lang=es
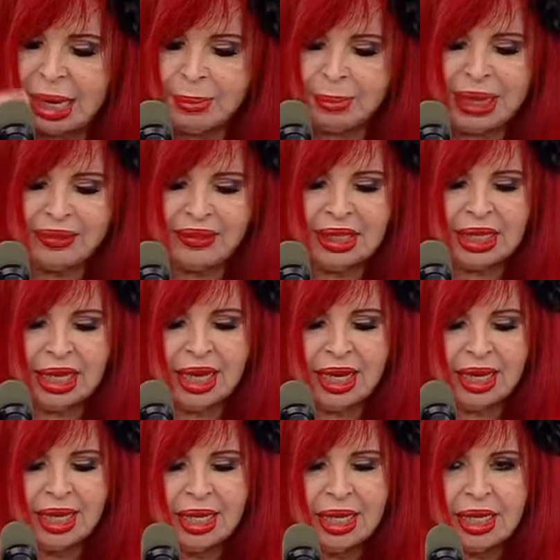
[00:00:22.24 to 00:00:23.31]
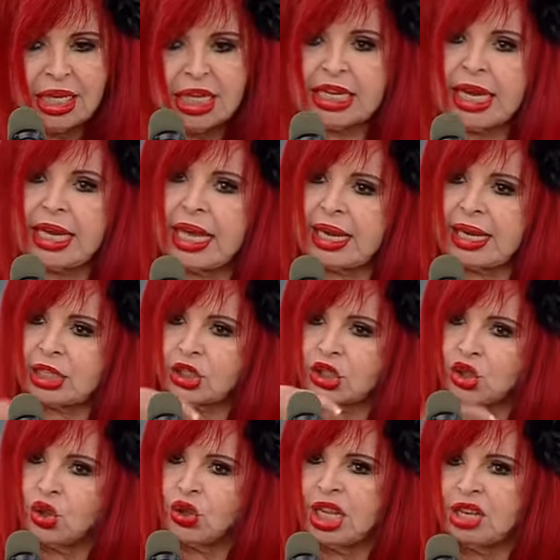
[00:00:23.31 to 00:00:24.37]
la patria y que ella
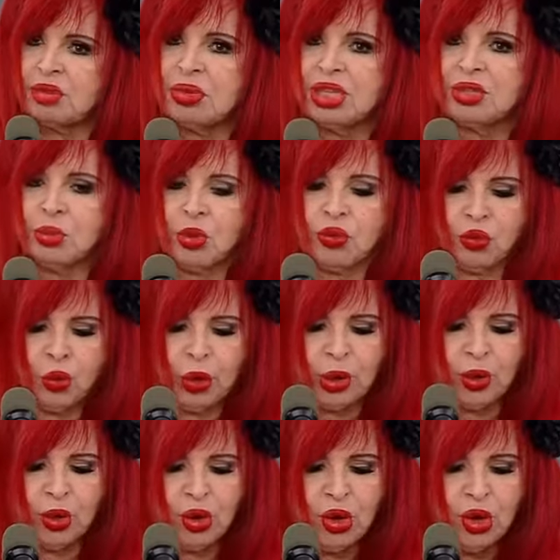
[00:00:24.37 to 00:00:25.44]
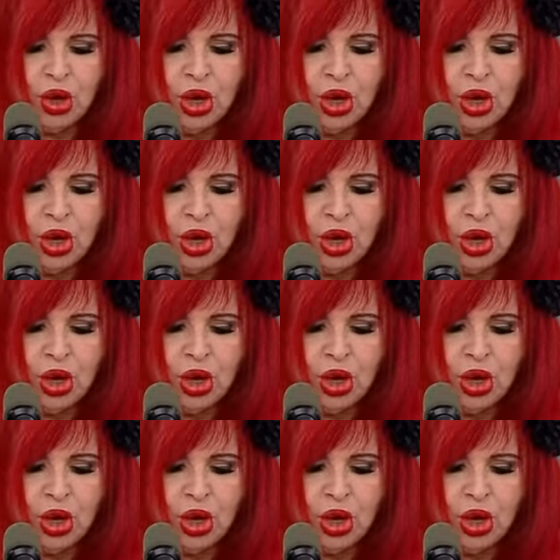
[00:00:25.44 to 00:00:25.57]
nació del mismo fuego,